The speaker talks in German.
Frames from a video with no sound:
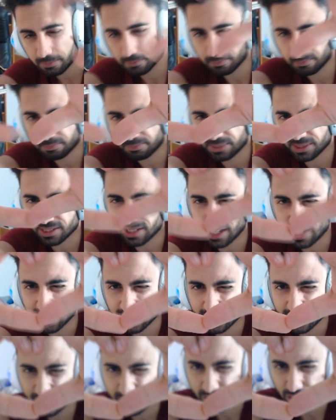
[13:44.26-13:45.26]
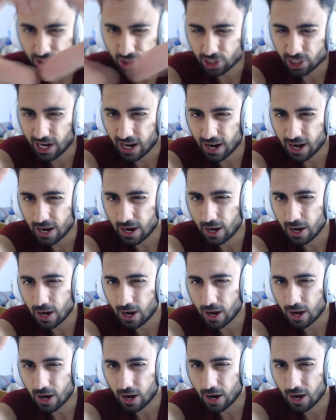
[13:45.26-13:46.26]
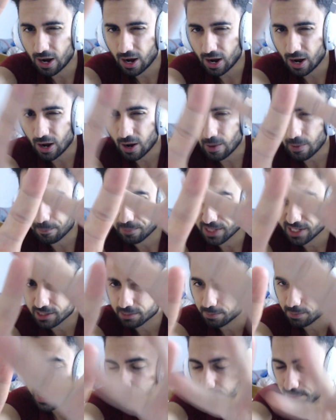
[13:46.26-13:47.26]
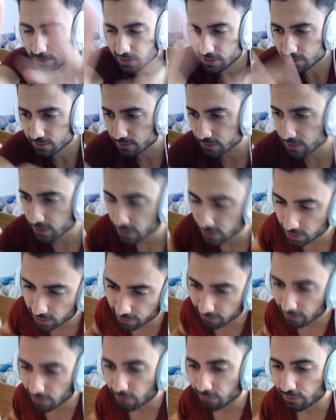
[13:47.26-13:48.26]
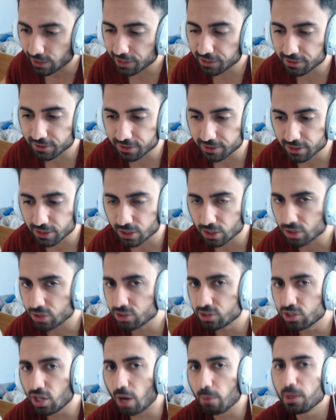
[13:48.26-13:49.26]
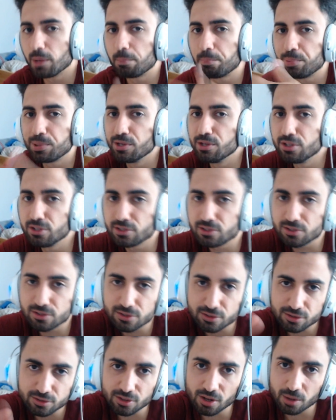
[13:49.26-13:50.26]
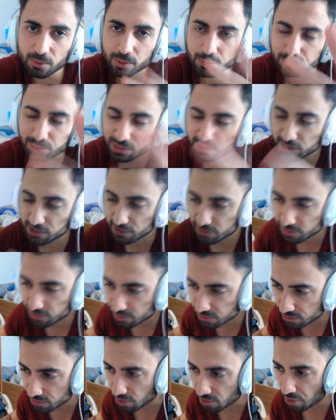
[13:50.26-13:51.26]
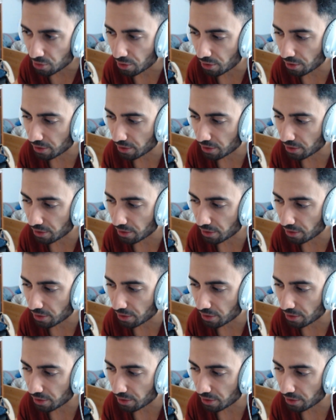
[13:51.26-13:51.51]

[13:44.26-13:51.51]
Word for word: bis dahin. Ciao. Peace, peace, peace. Warte. Double Peace. Double Peace. Yeah.